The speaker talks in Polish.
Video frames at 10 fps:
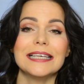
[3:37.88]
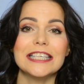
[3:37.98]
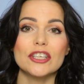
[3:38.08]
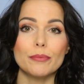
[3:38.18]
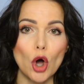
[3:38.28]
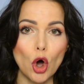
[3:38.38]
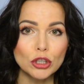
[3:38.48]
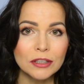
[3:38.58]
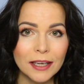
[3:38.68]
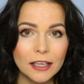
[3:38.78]
Idziemy
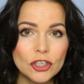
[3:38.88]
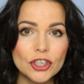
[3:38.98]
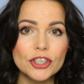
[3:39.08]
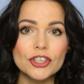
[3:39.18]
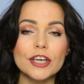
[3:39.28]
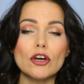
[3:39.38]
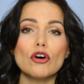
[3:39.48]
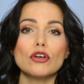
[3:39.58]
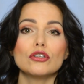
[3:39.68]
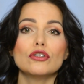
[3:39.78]
od
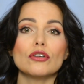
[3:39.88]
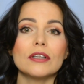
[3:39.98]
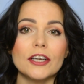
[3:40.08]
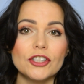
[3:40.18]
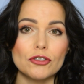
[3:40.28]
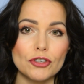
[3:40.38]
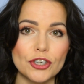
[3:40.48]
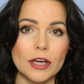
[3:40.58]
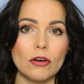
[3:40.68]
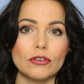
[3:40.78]
najlżejszego do
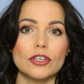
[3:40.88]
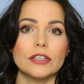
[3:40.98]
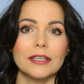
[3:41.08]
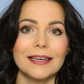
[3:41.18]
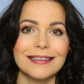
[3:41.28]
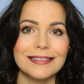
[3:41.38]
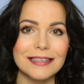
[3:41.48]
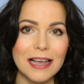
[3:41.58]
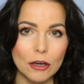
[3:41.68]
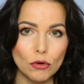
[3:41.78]
najcięższego, czyli
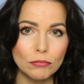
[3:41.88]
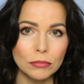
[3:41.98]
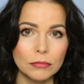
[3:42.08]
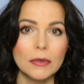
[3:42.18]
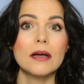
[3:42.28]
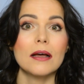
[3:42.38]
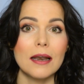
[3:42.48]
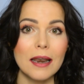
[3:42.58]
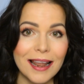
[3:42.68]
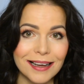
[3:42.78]
serum,
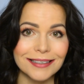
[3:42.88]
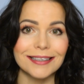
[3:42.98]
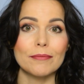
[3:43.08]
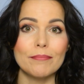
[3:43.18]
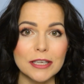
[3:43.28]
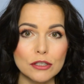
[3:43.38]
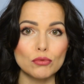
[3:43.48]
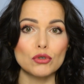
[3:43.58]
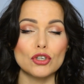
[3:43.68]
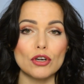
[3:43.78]
lekkie,
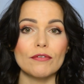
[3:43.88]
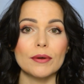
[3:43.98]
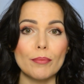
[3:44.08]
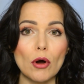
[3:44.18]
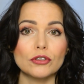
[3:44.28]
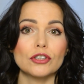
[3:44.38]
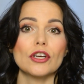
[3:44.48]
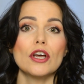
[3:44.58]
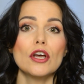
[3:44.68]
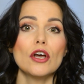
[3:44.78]
beztłuszczowe
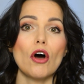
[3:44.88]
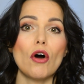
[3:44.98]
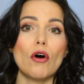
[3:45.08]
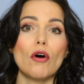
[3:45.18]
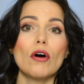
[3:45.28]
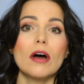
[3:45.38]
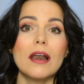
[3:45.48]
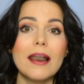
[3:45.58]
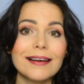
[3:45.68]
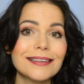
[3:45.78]
bądź o
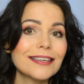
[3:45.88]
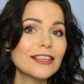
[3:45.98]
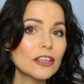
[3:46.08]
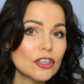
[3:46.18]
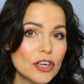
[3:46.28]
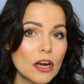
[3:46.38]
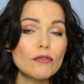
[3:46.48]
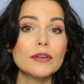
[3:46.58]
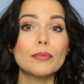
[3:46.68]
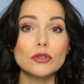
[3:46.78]
lekkiej,
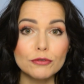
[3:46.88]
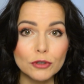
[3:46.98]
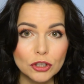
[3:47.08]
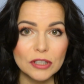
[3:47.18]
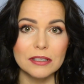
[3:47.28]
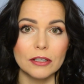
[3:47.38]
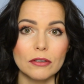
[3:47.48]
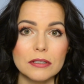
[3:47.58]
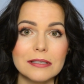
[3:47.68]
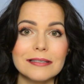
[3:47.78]
żelowej bądź wodnistej
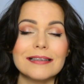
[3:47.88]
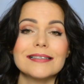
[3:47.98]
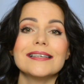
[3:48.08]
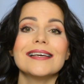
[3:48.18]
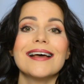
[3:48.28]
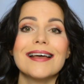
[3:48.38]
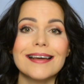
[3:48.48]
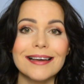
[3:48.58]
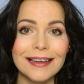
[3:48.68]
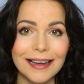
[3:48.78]
konsystencji,
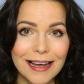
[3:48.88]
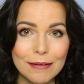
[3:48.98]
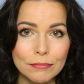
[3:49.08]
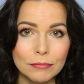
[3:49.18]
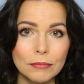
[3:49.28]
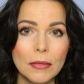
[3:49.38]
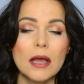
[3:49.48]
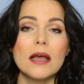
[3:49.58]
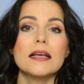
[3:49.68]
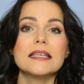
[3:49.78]
krem,
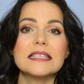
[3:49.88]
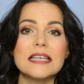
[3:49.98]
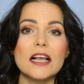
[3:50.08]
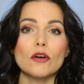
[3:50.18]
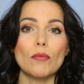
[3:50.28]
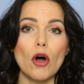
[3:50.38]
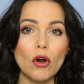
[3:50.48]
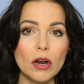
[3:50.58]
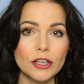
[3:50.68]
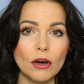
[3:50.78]
serum
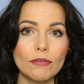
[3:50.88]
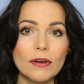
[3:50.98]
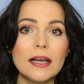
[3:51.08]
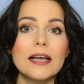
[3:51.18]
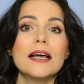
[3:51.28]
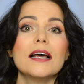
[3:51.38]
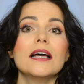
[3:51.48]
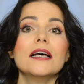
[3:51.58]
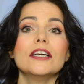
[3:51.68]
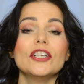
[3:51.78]
olejowe
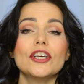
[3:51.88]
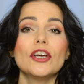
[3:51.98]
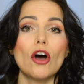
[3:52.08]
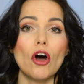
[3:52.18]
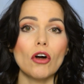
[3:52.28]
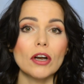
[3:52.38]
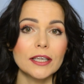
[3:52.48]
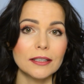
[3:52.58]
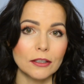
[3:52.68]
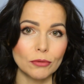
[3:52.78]
i
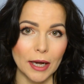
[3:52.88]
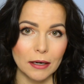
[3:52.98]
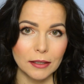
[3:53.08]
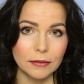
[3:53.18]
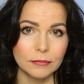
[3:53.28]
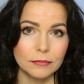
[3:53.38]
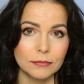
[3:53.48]
oleje naturalne.